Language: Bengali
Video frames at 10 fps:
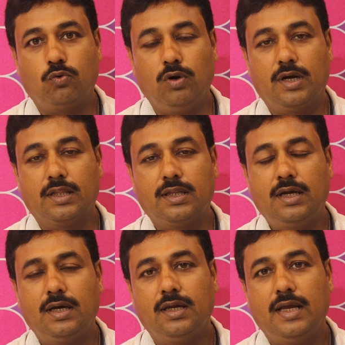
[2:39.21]
কলকাতা
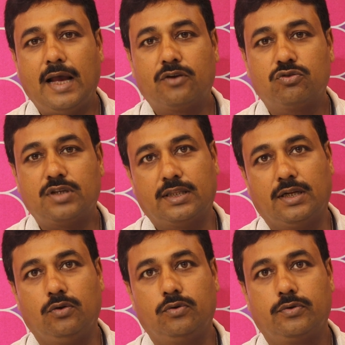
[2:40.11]
একশো
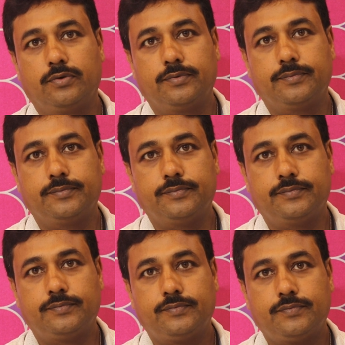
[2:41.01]
সাতান্ন ফোন আচ্ছা,
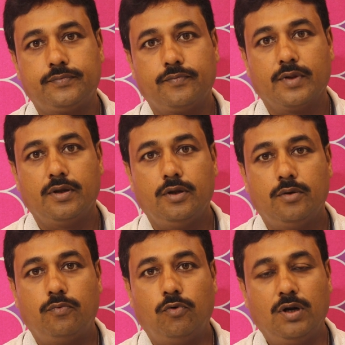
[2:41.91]

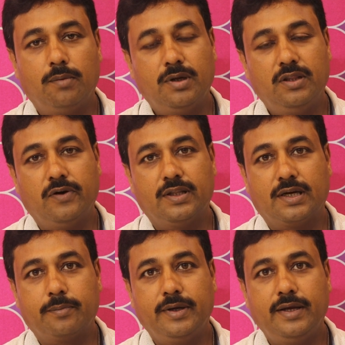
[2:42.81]
নাম্বার হ্যাঁ, দেওয়া
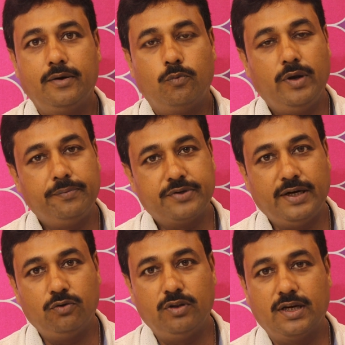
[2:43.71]
থাকবে
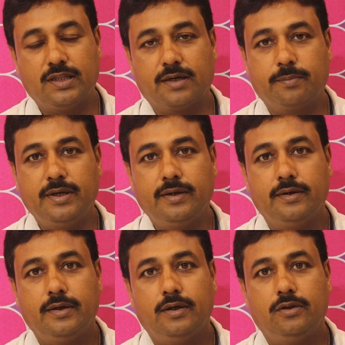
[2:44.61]
ওয়েবসাইটও দেওয়া থাকবে
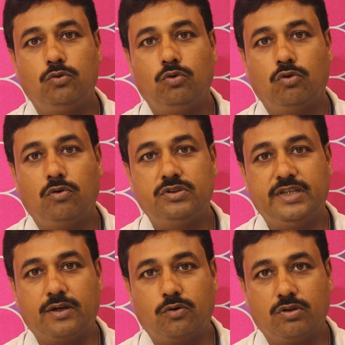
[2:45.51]
দুটো
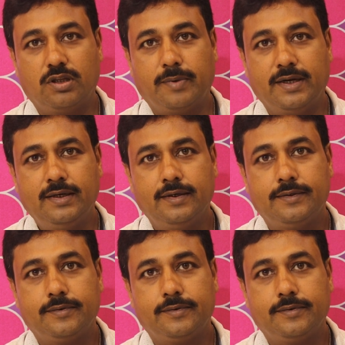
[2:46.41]
চেক করতে পারেন